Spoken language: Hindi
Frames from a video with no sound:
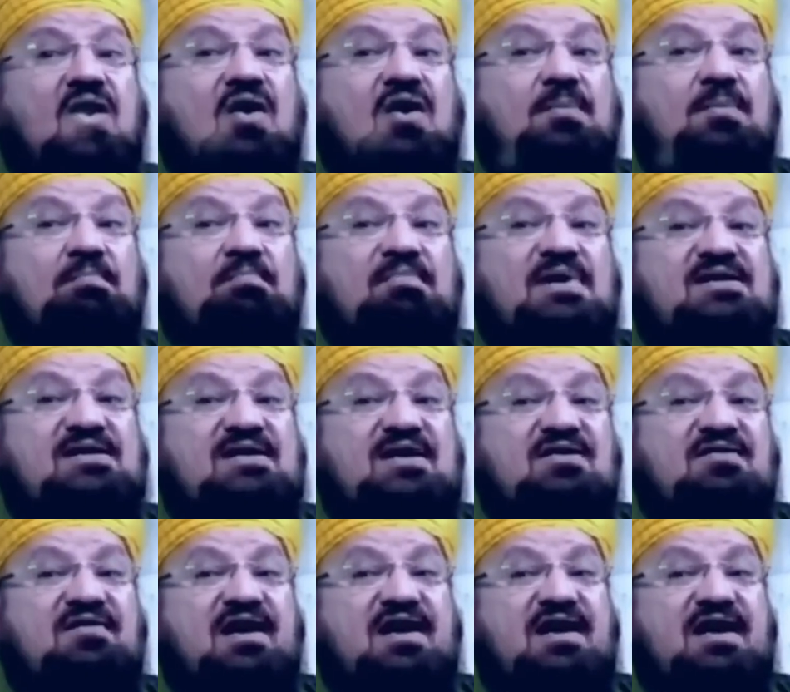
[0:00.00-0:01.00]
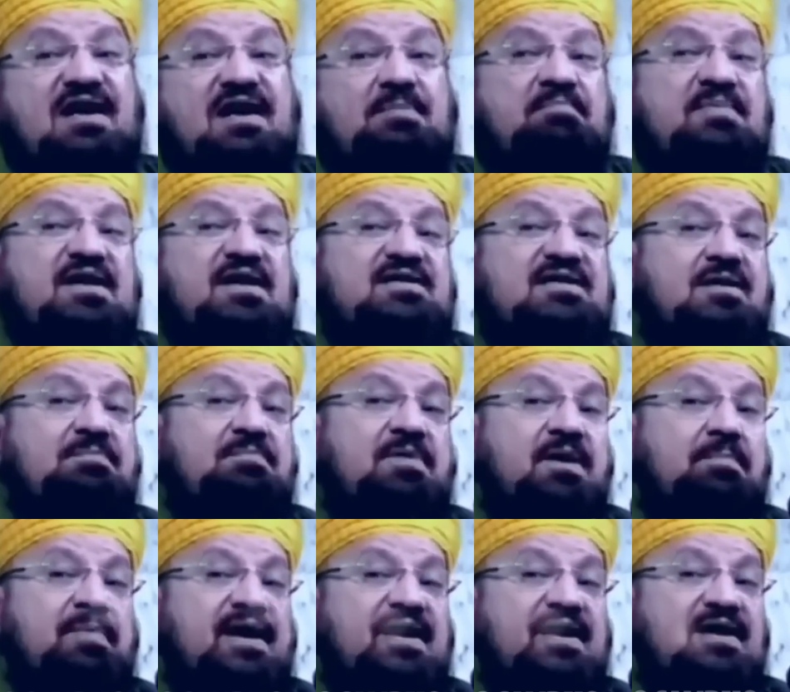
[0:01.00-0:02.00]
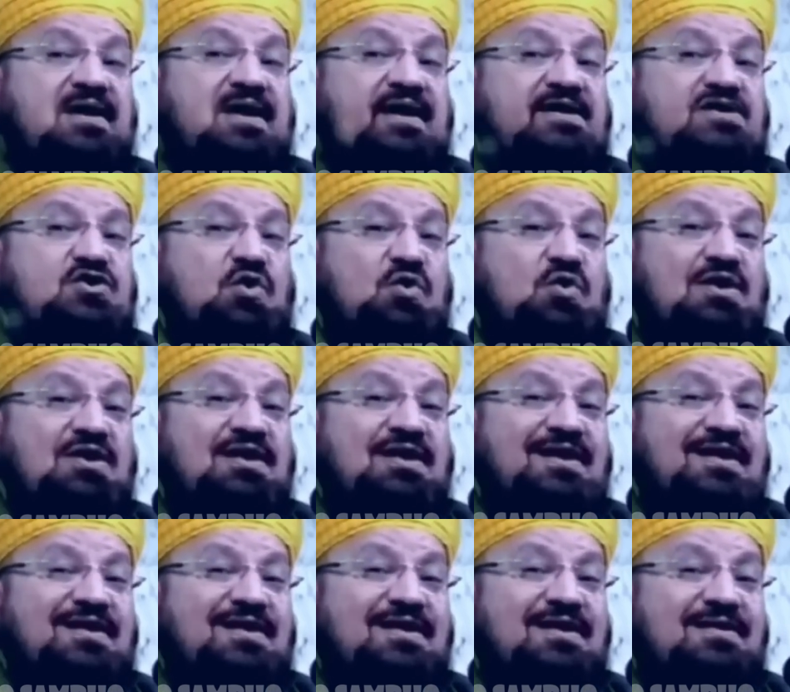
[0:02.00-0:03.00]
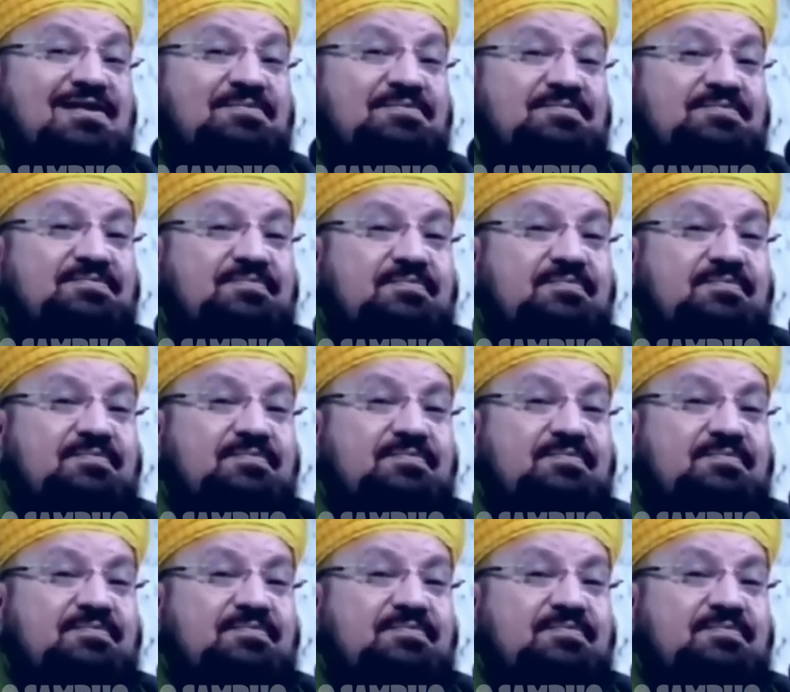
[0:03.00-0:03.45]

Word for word: और मिस्र वाले मिस्र में बैठ के सुनते थे